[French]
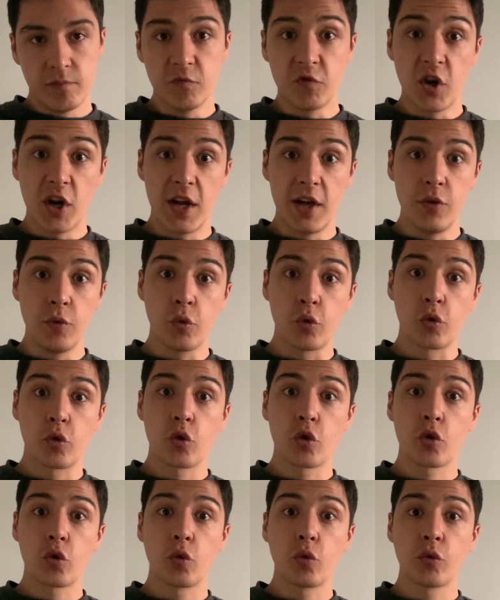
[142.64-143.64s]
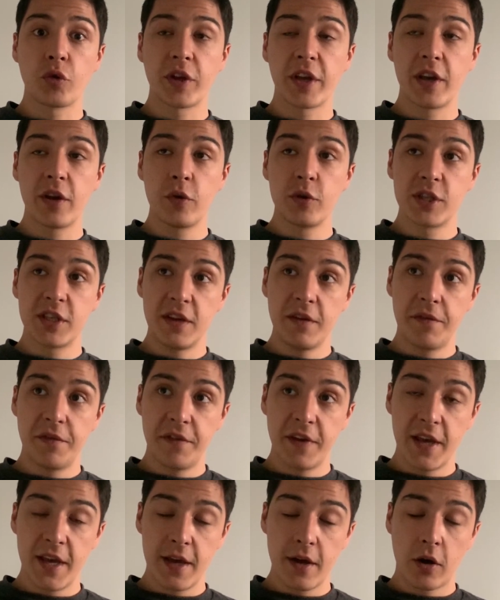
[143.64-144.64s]
Voilà, donc je comptais aussi
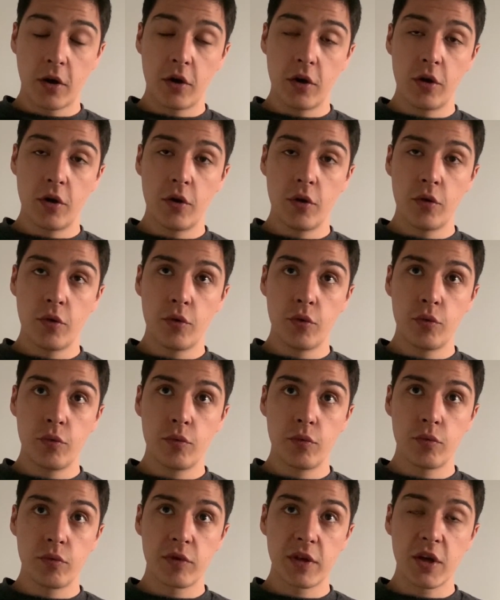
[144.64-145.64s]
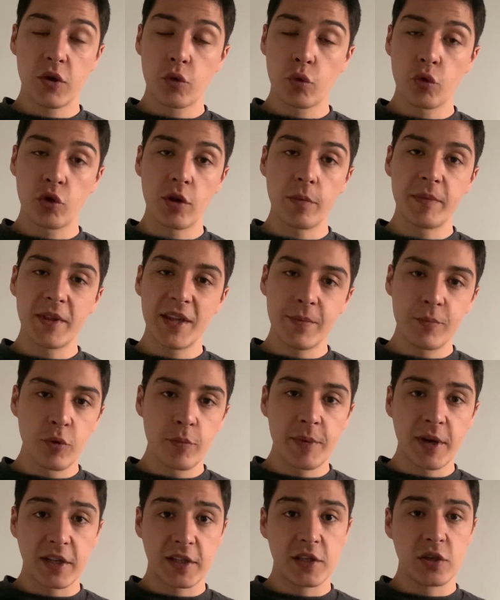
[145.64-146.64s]
faire euh, quelque chose d'un petit
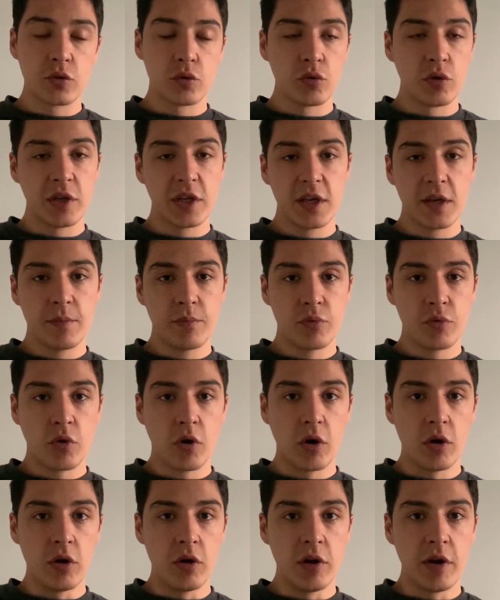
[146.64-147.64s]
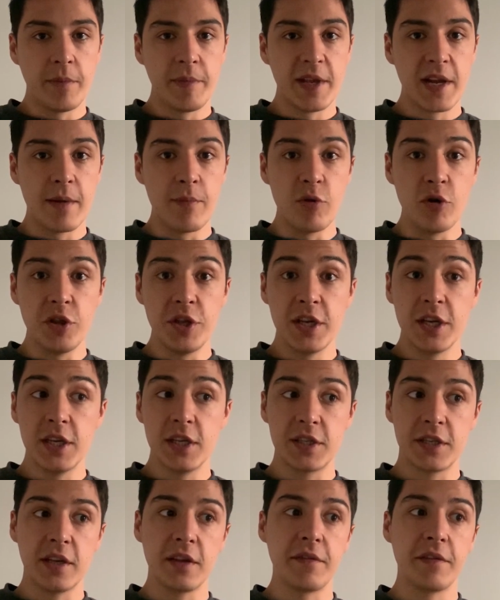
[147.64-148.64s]
peu particulier pour euh, les 1000 abonnés,
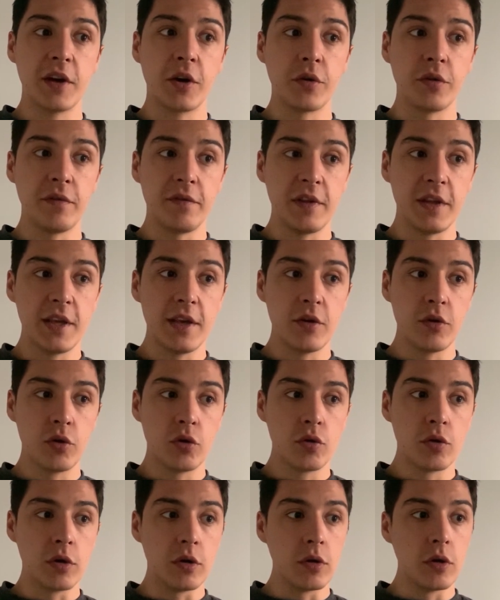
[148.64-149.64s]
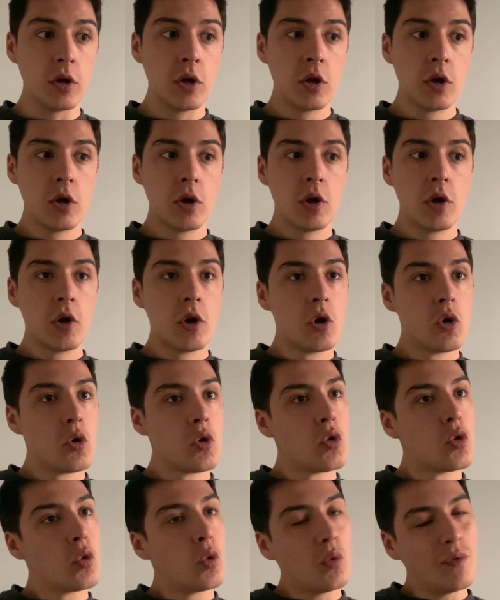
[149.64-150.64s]
ce qui est de faire une vidéo,
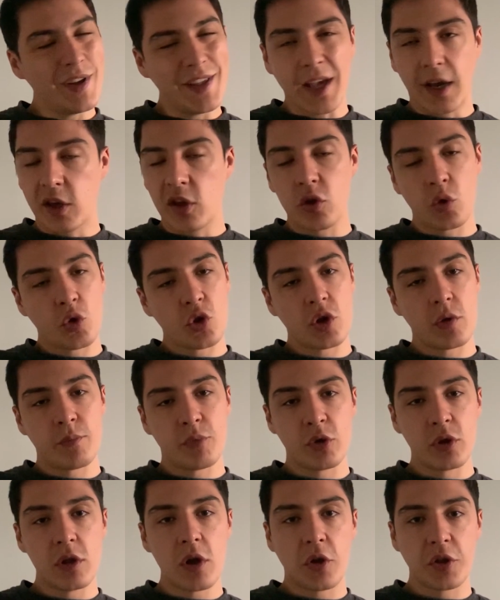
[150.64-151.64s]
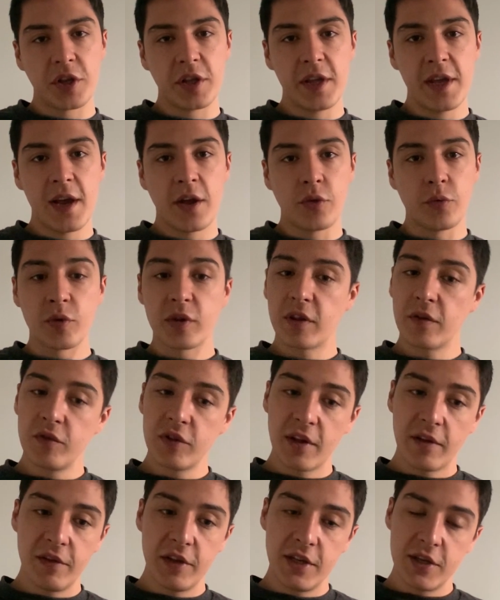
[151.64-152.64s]
on va dire, qui change un peu de l'ordinaire. Donc si
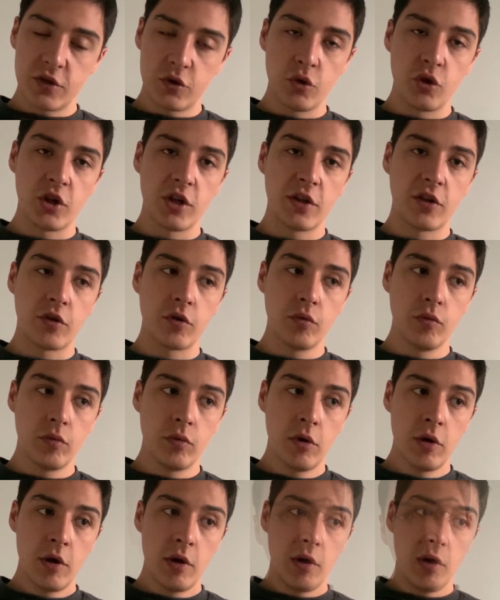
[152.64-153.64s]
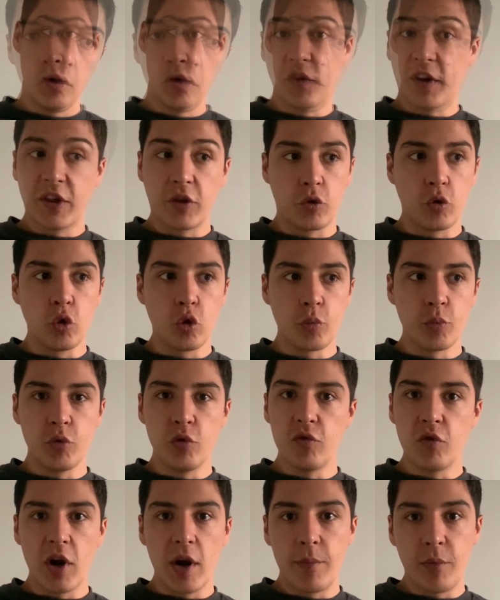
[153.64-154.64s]
vous avez des suggestions, je ferai ce que je
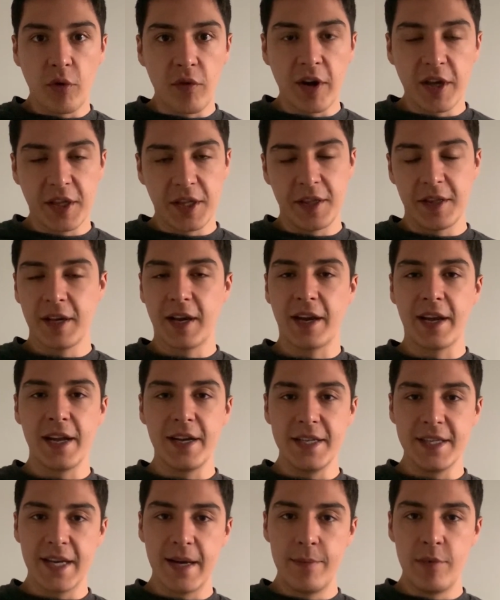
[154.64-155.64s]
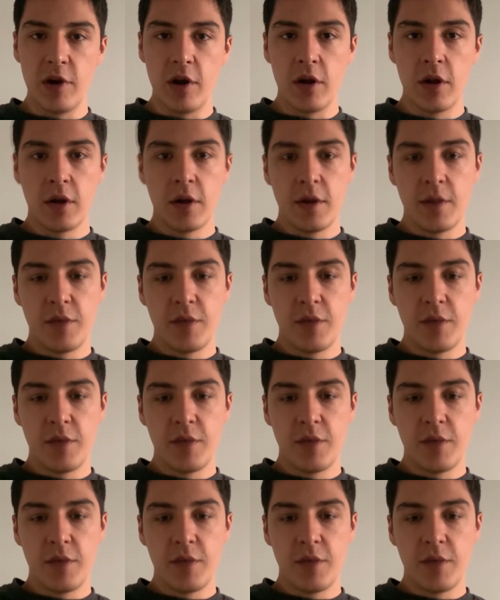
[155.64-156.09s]
peux voilà, pour voir si c'est réalisable.